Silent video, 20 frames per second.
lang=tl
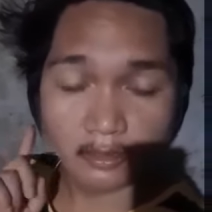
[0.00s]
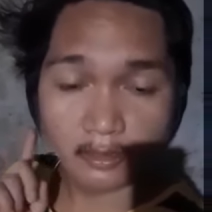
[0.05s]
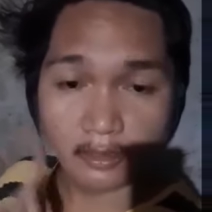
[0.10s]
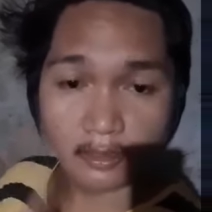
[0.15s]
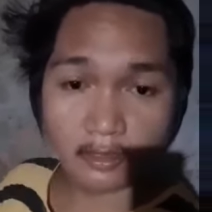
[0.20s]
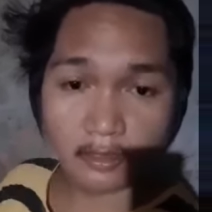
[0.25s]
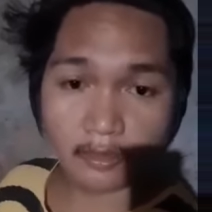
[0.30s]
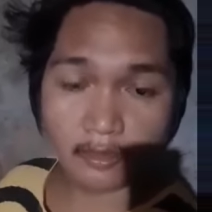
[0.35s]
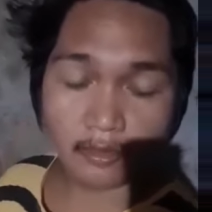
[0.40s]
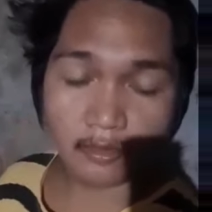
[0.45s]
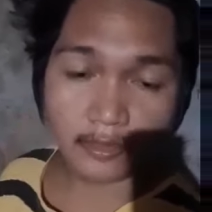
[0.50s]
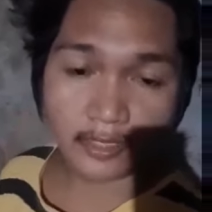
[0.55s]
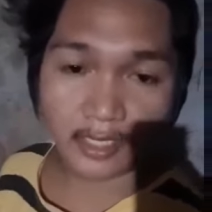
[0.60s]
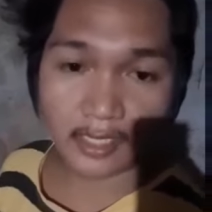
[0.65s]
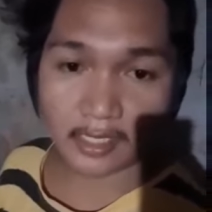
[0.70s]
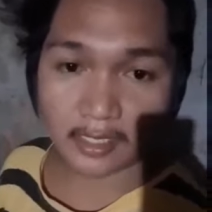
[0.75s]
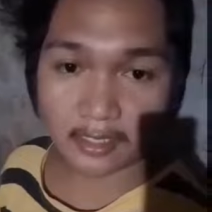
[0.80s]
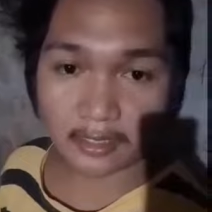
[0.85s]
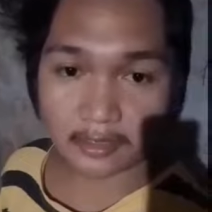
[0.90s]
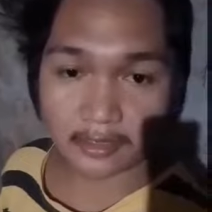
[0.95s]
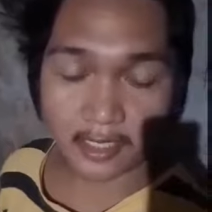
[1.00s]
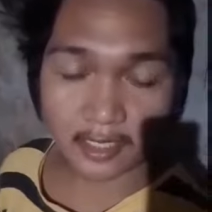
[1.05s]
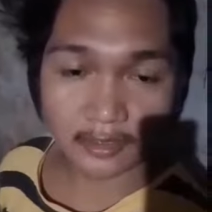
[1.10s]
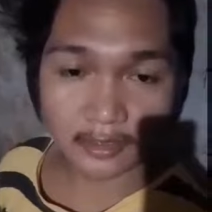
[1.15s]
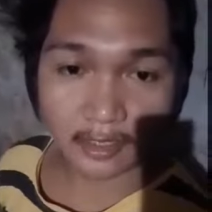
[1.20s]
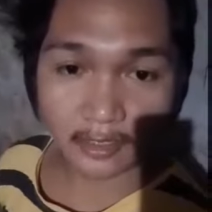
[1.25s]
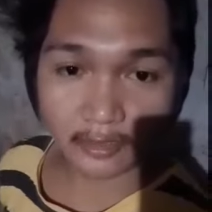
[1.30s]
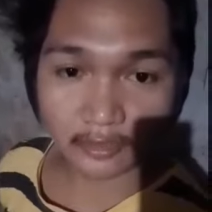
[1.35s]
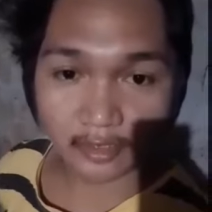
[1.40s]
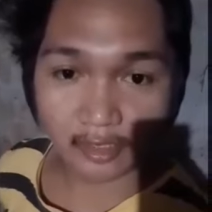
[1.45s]
Hello Kuya
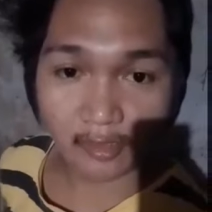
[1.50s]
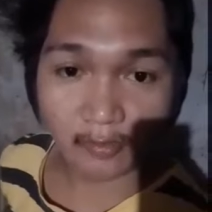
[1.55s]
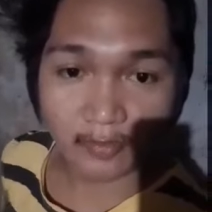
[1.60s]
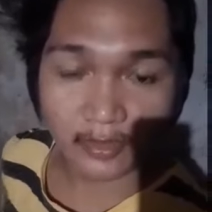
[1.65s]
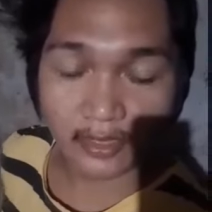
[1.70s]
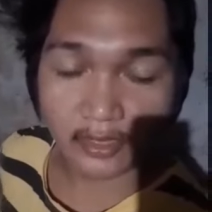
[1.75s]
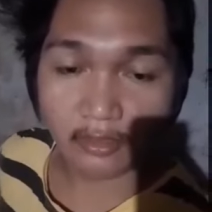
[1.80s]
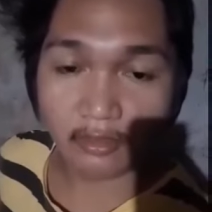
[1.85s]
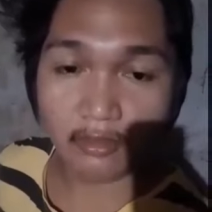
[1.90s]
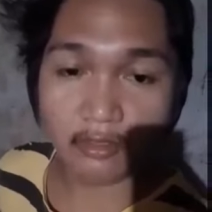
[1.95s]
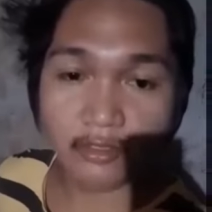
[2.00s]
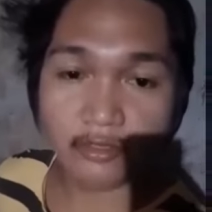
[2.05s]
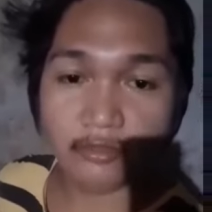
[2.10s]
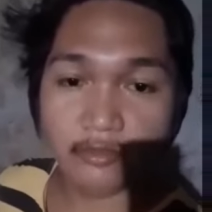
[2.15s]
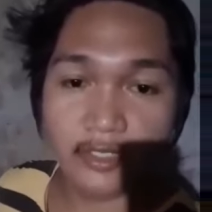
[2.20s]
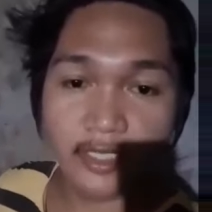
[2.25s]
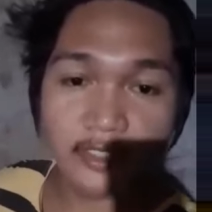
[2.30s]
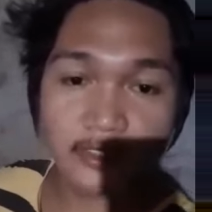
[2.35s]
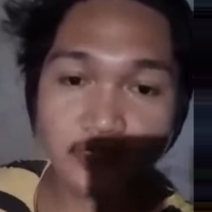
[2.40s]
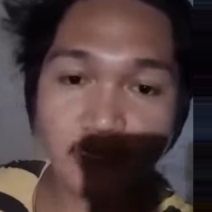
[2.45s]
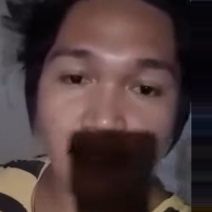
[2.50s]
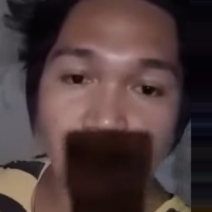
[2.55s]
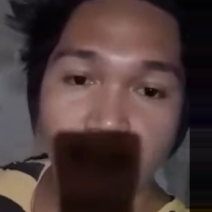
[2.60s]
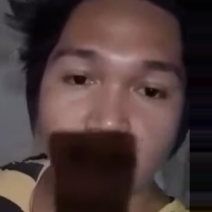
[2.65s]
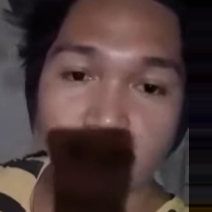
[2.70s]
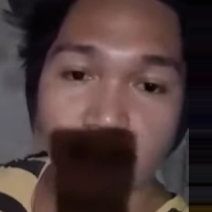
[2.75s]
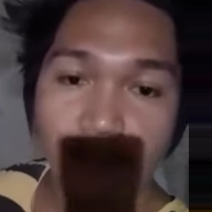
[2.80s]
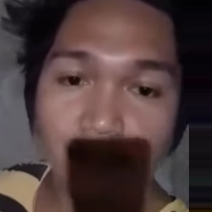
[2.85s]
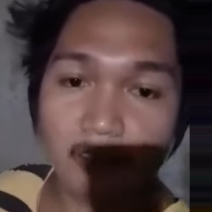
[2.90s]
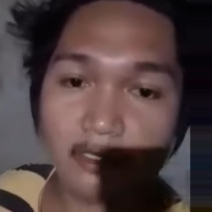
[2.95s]
Cesar TV or Kuya
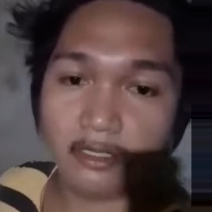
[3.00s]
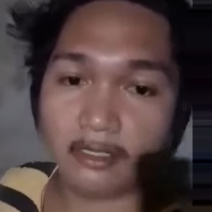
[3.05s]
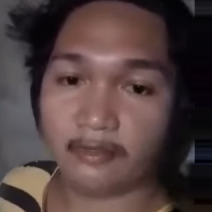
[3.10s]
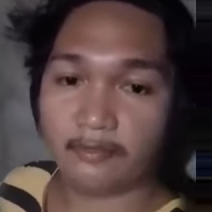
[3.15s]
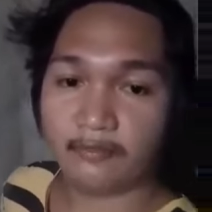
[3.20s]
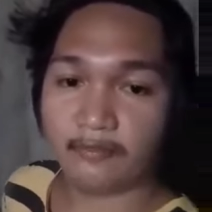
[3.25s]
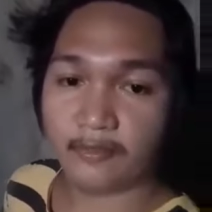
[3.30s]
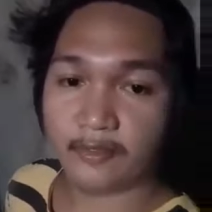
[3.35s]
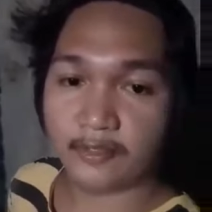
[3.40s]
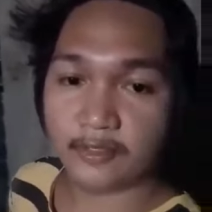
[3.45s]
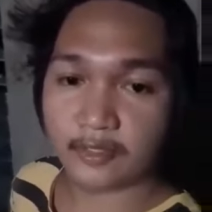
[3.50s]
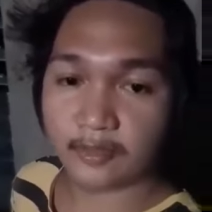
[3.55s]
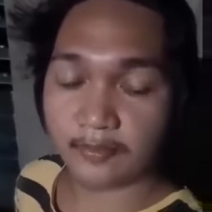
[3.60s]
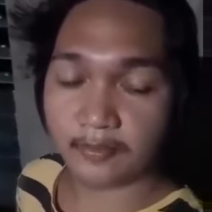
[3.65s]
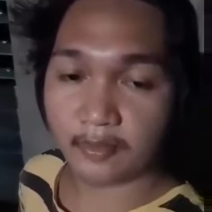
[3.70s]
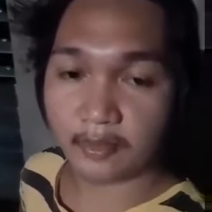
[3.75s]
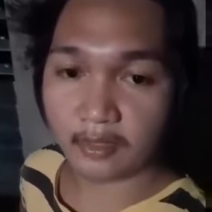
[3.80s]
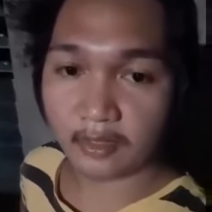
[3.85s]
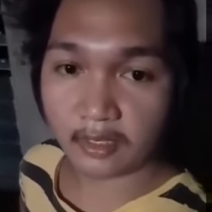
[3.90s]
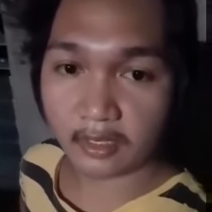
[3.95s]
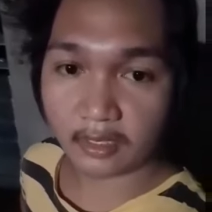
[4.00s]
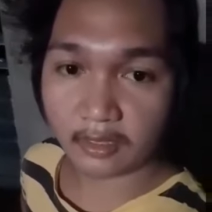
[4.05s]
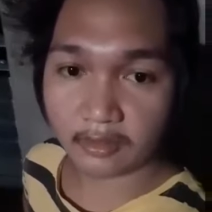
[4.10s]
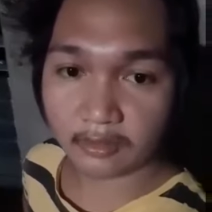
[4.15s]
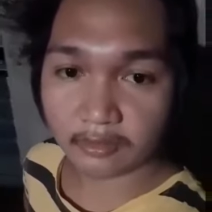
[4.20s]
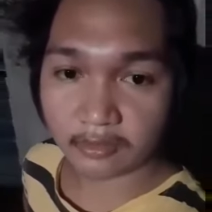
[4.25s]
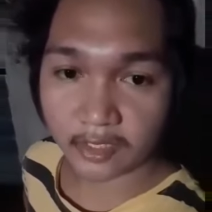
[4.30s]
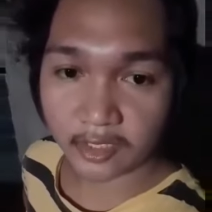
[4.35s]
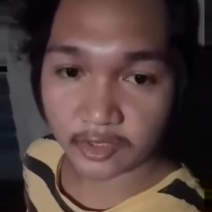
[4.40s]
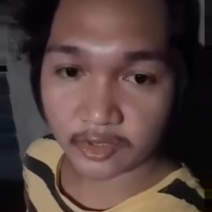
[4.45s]
Sar. Uh, first of all, uh,
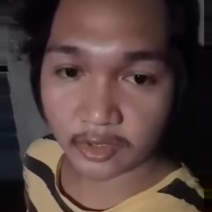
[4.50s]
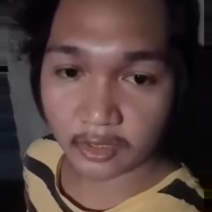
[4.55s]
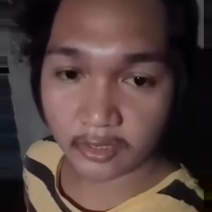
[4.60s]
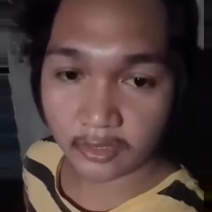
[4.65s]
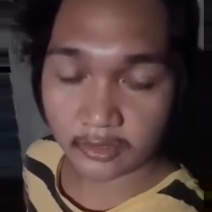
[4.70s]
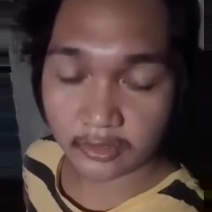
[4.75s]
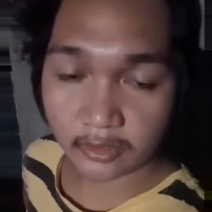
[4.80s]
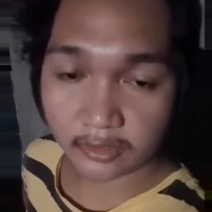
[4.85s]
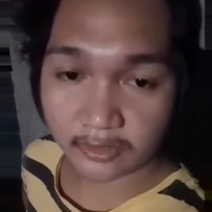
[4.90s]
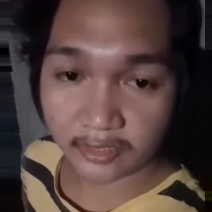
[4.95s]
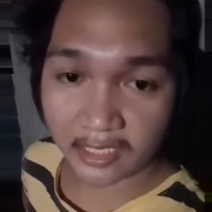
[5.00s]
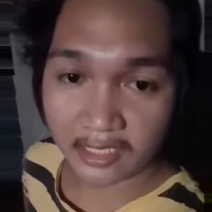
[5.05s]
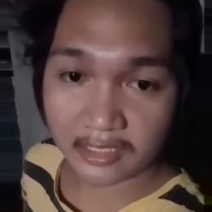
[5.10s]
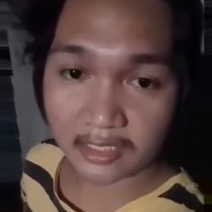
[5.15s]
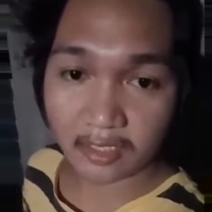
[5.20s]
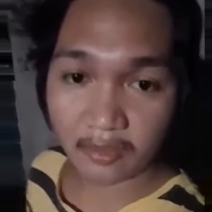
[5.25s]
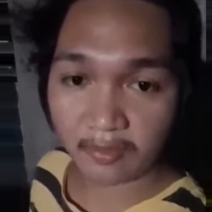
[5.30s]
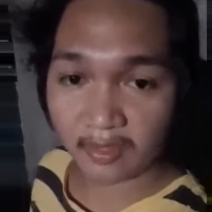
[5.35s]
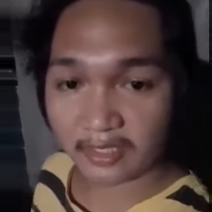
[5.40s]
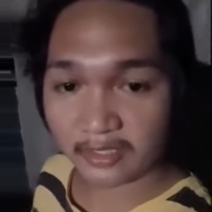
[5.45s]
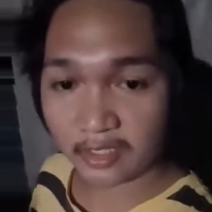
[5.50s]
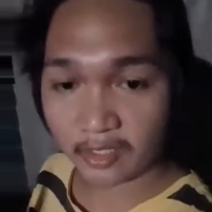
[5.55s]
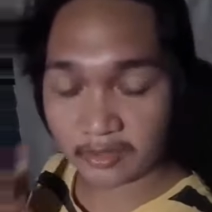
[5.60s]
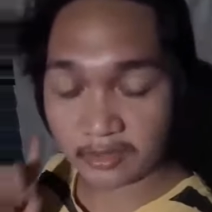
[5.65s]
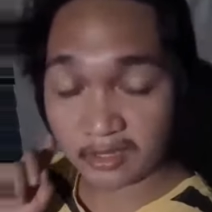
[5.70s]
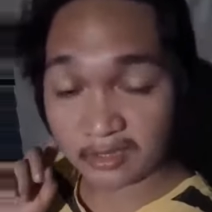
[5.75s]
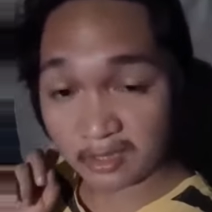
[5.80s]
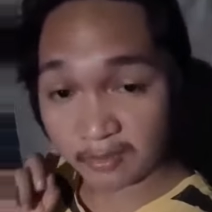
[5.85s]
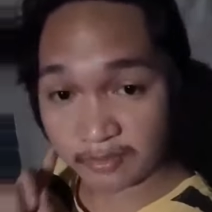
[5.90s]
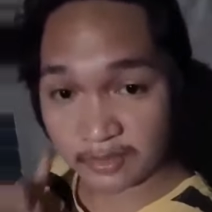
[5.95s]
congratulations dahil naka
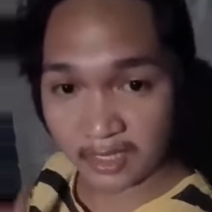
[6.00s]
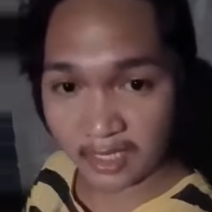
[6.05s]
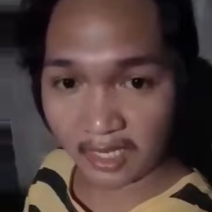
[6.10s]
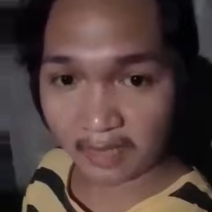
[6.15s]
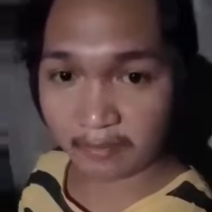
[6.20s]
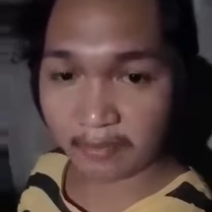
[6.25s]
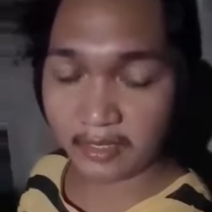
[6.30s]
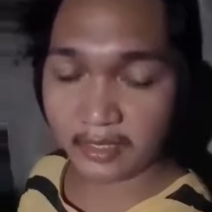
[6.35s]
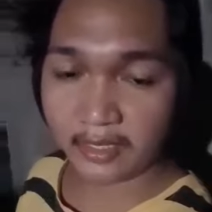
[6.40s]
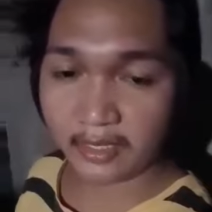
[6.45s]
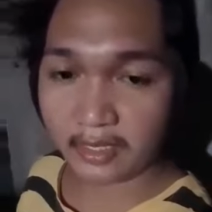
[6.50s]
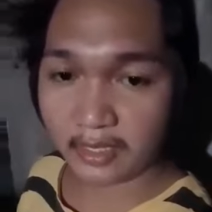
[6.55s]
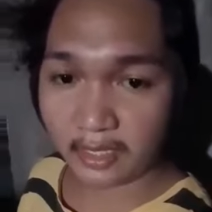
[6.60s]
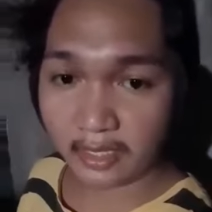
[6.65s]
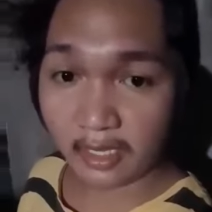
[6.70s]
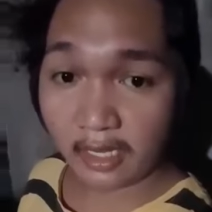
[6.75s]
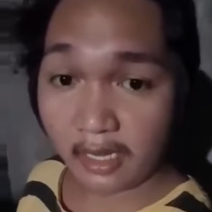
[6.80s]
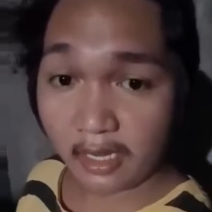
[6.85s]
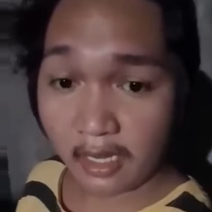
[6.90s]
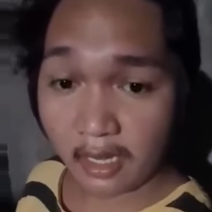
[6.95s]
1,000 subscriber ka na.